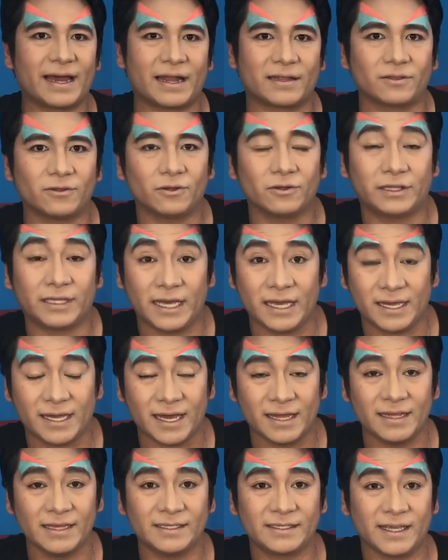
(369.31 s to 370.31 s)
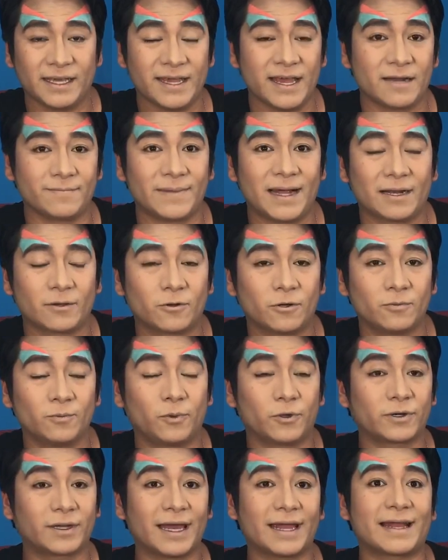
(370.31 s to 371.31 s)
grandote y que dice Ian Malcolm
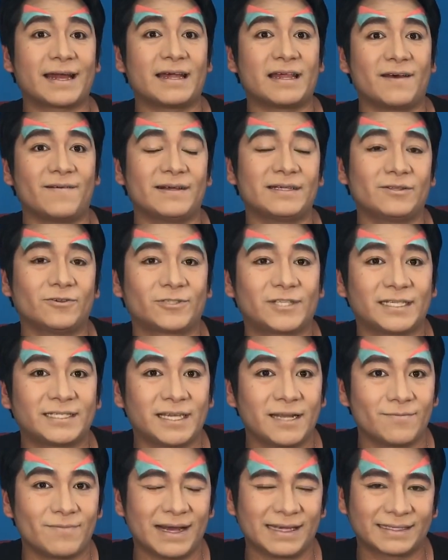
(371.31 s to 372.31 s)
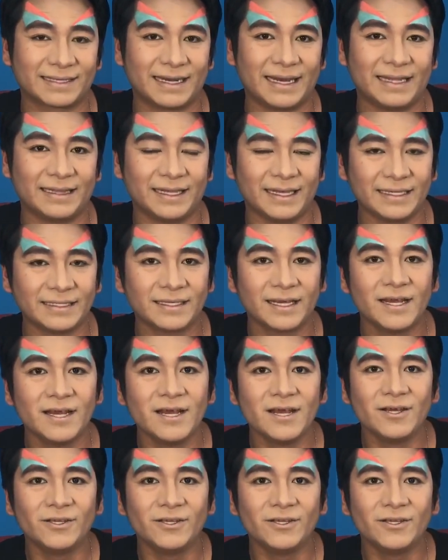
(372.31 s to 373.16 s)
por qué cada vez los hacen más grandes,